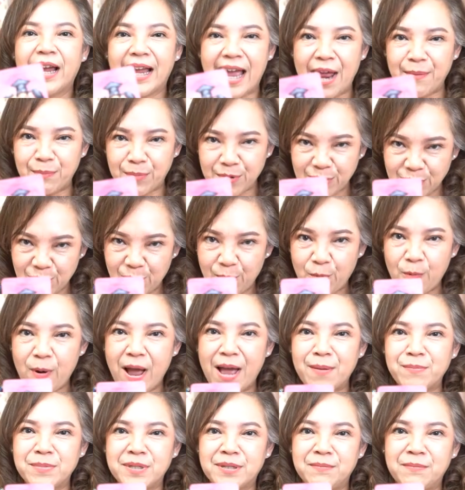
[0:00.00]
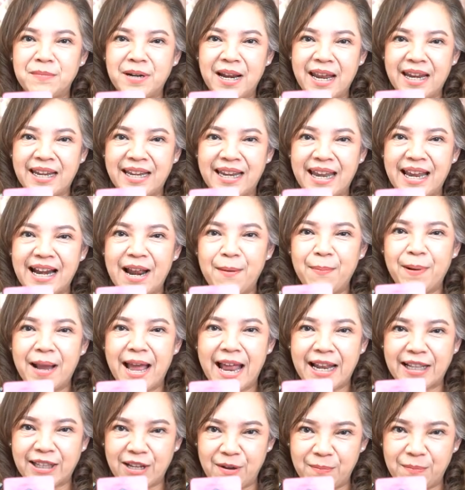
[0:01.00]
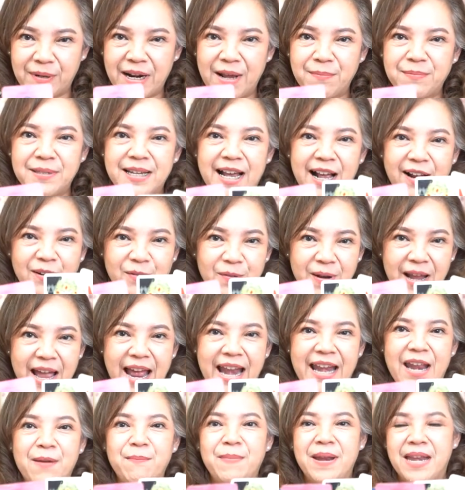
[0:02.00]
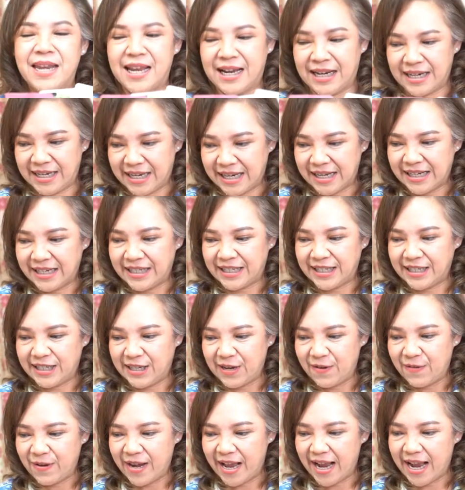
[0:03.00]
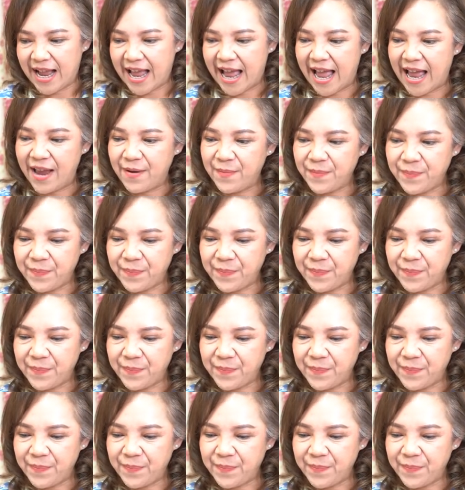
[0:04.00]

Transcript: การประสบความสำเร็จได้รับการตอบรับจากลูกค้าได้เป็นอย่างดีเลยทีเดียวนะคะ